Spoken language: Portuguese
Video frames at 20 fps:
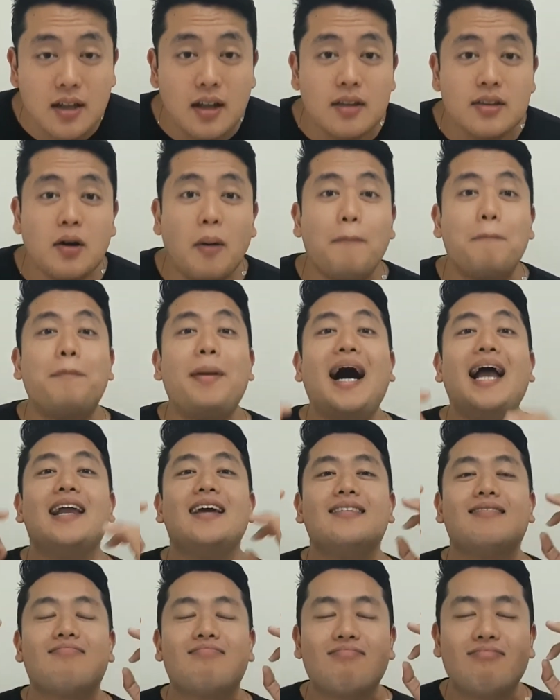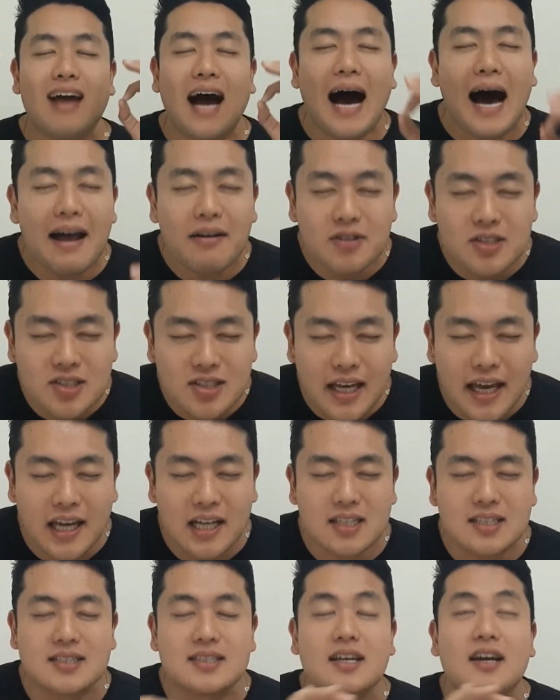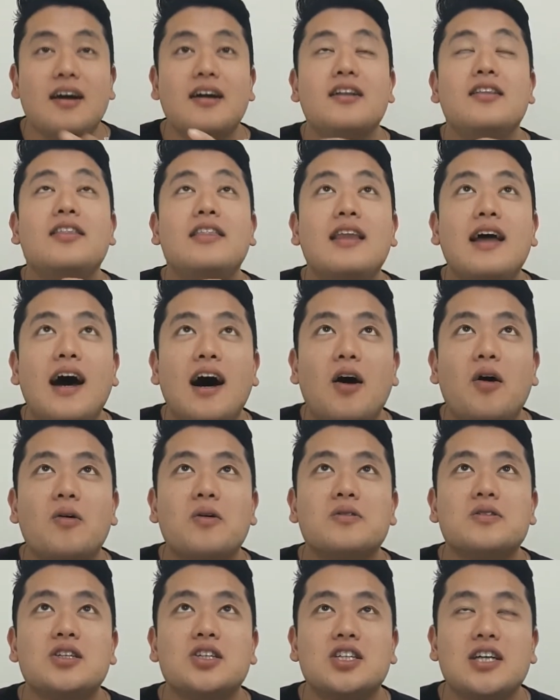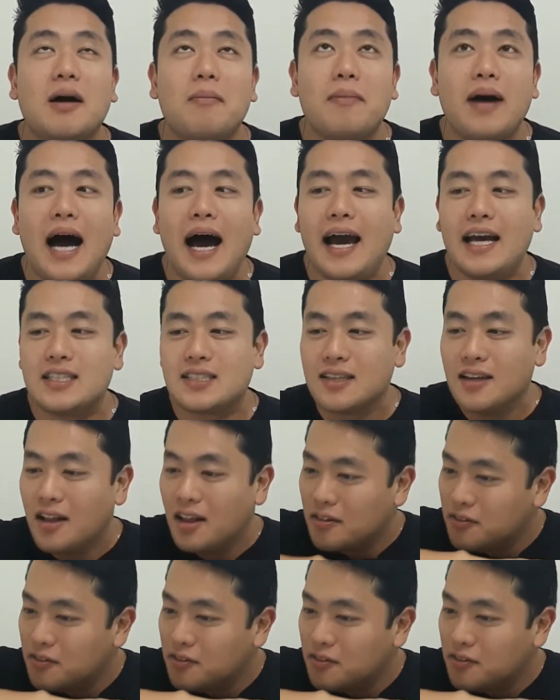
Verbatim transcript: Então, palitar os dentes não, jamais.